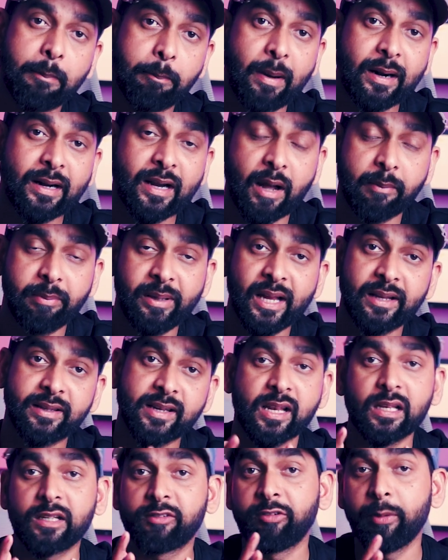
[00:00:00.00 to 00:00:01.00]
बट अभी
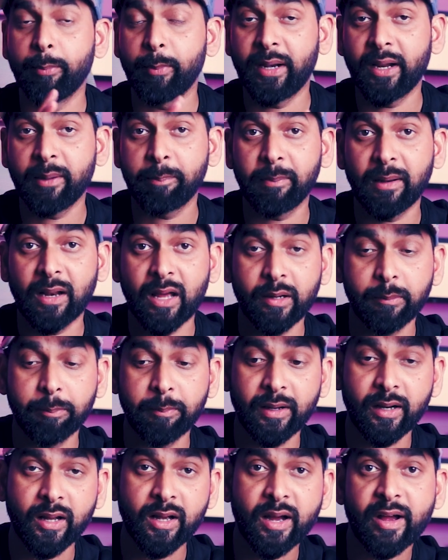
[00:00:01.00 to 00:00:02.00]
अचानक से मेरा प्लान
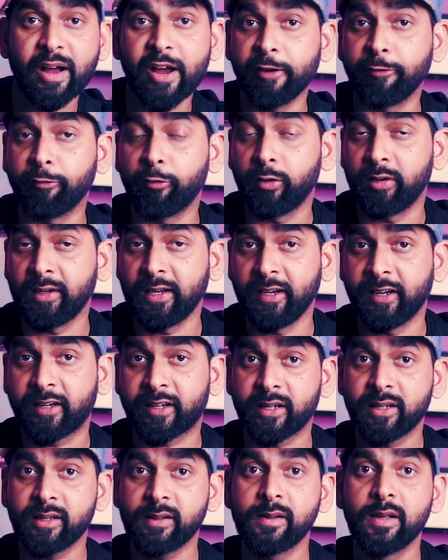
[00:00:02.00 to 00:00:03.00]
बना आईफोन लेने
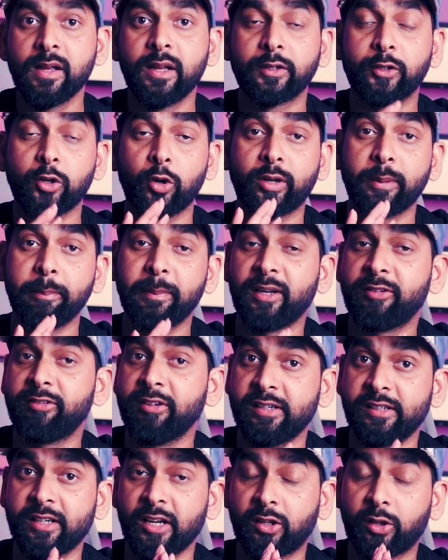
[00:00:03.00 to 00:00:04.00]
का क्योंकि मेरी
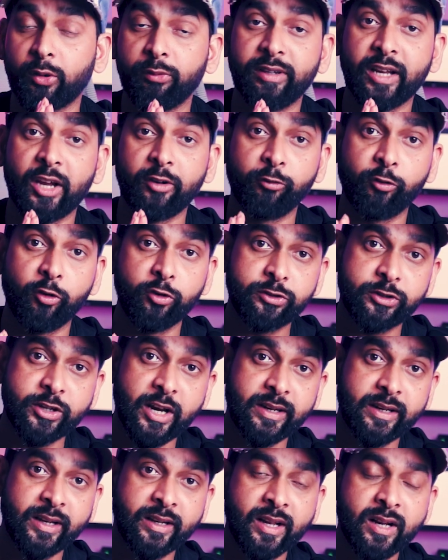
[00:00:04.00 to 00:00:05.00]
सिस्टर को भी आईफोन
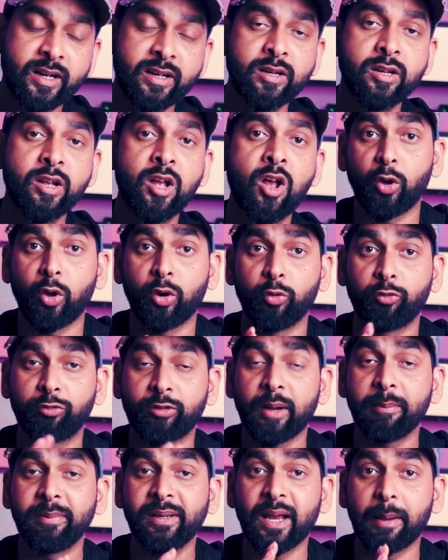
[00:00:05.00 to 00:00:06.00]
चाहिए था और
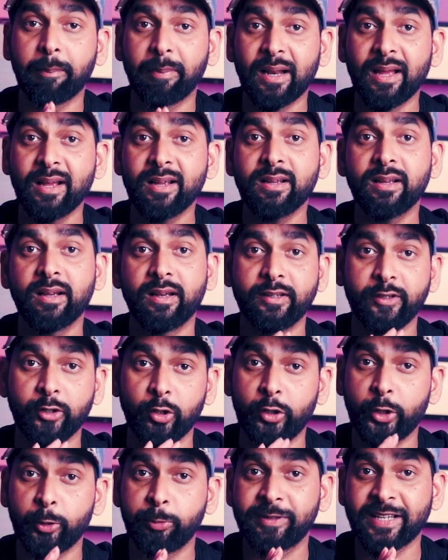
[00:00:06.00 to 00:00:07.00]
उसका भी अपना
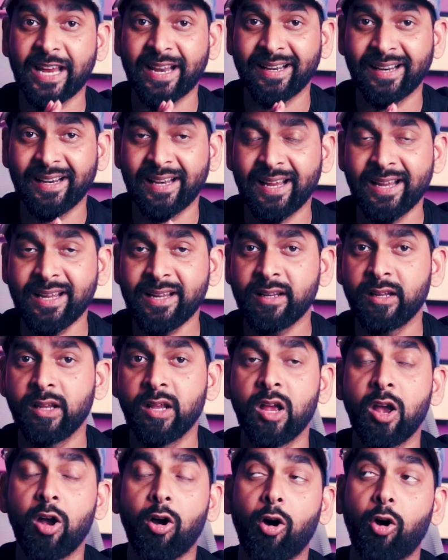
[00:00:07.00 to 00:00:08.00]
यूट्यूब चैनल है
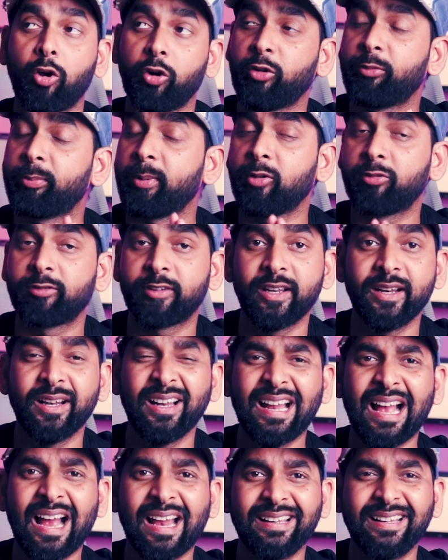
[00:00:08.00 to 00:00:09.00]
और उस पर उसके
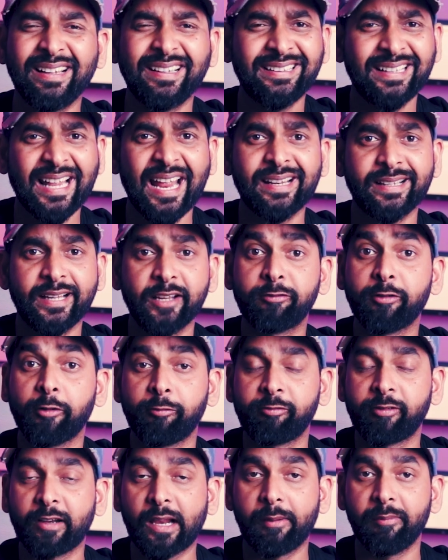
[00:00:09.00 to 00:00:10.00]
आई थिंक टेन के
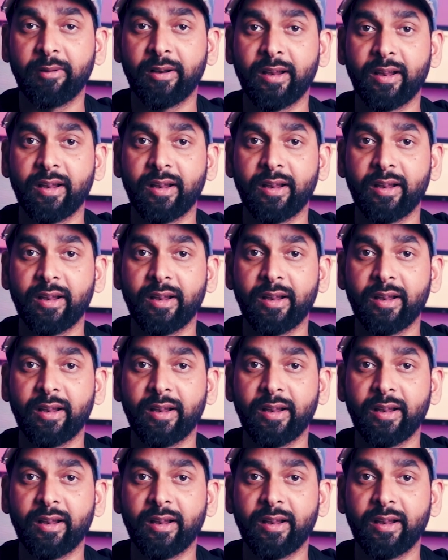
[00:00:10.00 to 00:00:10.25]
सब्सक्राइबर